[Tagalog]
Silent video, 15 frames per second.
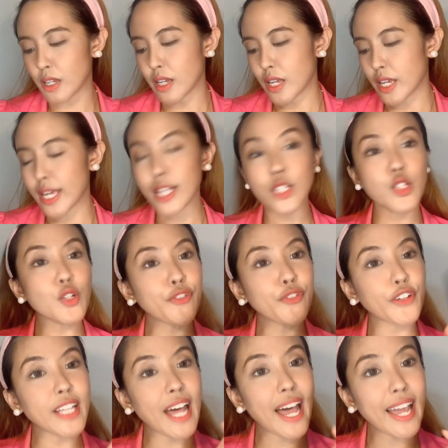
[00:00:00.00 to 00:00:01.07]
Yan, so for
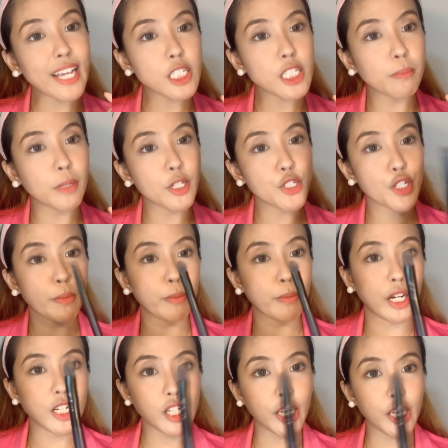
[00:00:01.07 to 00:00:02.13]
the eye smudger
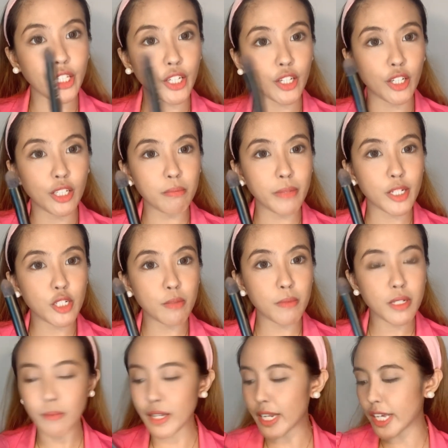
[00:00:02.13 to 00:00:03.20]
brush, ito yon medyo mas
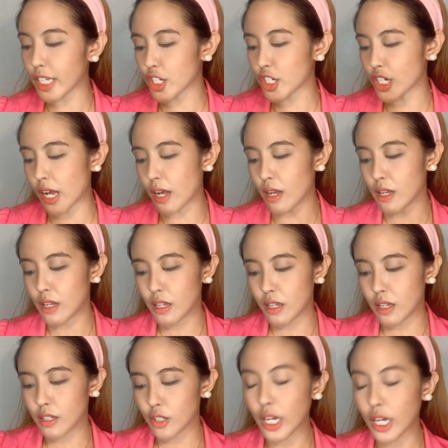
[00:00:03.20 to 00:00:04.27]
maliit siya
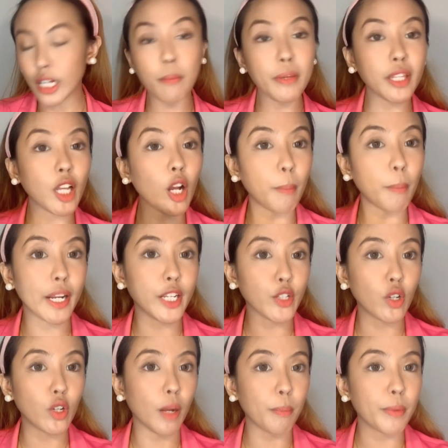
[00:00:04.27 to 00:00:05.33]
gagamitin ko pa rin yung
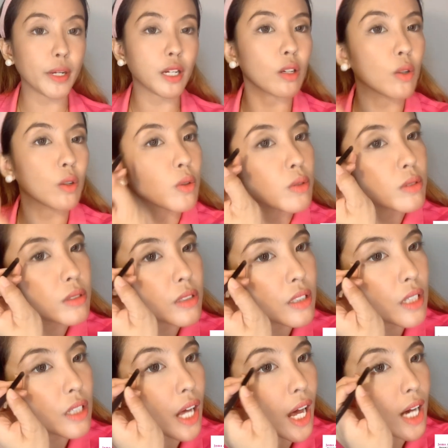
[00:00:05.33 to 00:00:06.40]
copper glow.
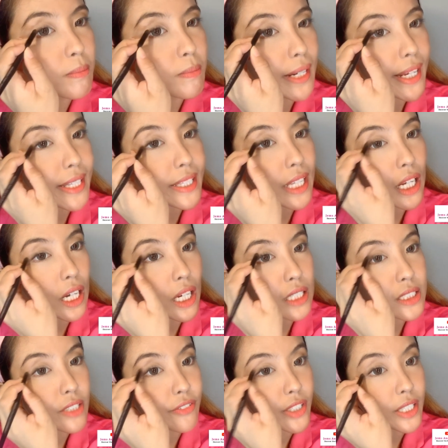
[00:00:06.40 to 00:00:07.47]
Ang maganda lang kasi
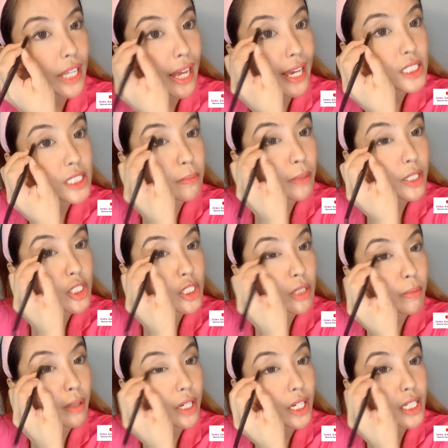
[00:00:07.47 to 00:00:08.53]
for the eye smudger
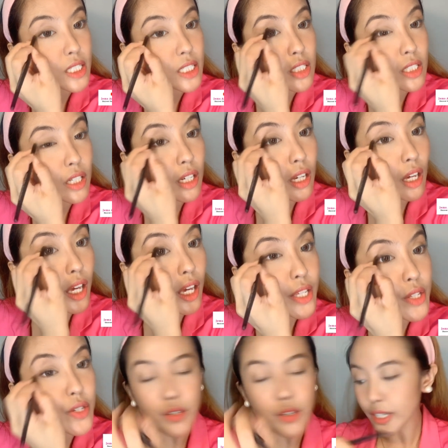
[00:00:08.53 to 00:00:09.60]
brush,
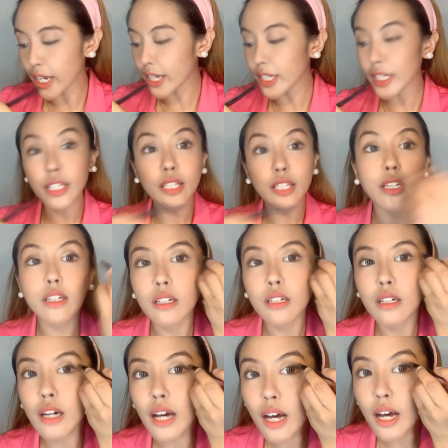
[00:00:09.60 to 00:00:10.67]
you can
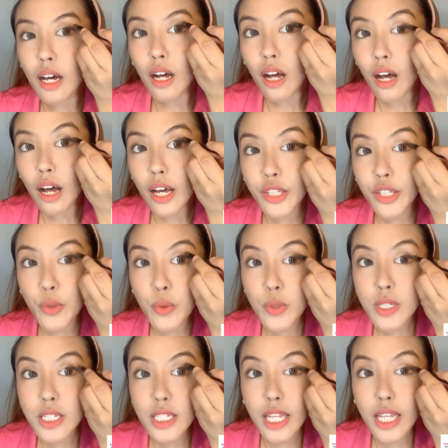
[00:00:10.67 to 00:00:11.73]

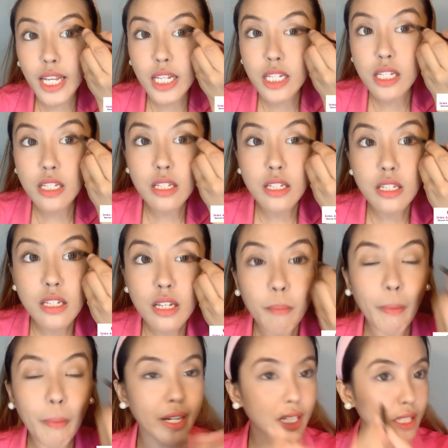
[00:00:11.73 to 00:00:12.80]
use this
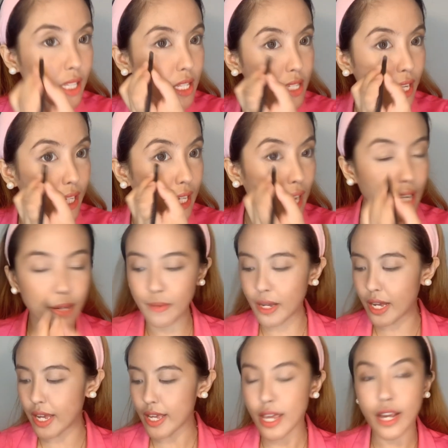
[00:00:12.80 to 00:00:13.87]
para din sa ilalim ng
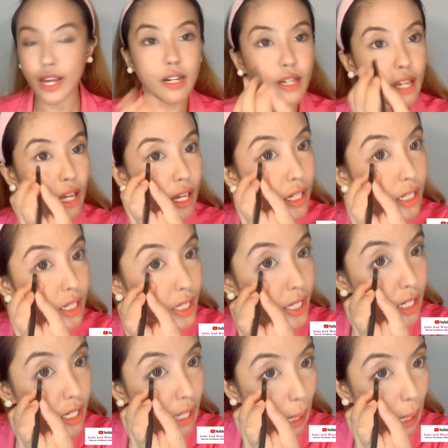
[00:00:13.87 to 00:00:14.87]
eye area. Here.